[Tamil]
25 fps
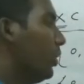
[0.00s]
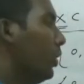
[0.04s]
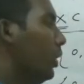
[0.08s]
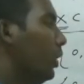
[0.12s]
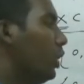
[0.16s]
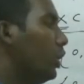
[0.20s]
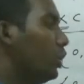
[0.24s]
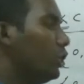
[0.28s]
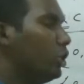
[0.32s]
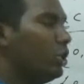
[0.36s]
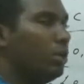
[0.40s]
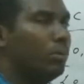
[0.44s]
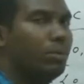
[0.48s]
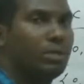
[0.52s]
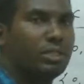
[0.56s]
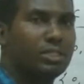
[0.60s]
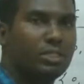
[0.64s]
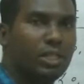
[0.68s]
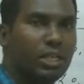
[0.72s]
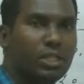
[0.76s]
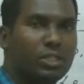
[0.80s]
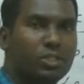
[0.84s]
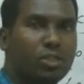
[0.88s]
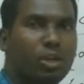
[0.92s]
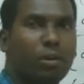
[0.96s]
equation number
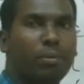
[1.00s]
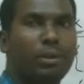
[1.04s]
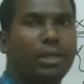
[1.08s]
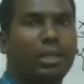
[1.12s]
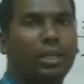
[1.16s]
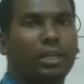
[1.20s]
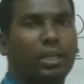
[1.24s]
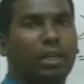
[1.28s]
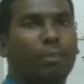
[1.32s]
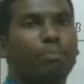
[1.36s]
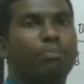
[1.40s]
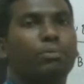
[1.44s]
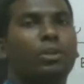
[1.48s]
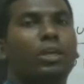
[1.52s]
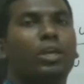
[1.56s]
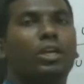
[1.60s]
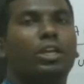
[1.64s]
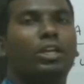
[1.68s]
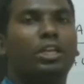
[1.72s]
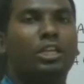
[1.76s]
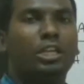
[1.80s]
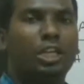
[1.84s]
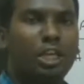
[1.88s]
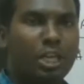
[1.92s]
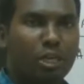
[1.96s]
6 எப்படி இருக்கு
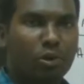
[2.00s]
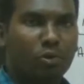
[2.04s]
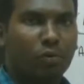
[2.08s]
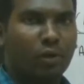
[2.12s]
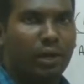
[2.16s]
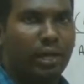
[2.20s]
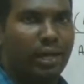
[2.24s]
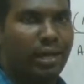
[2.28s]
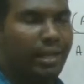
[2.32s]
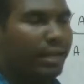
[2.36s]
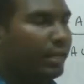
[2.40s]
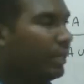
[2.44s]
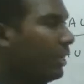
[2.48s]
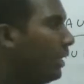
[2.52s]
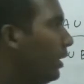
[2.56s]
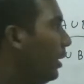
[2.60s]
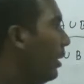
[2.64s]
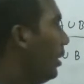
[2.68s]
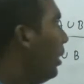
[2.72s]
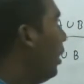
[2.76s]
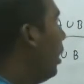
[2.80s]
equal இருக்கு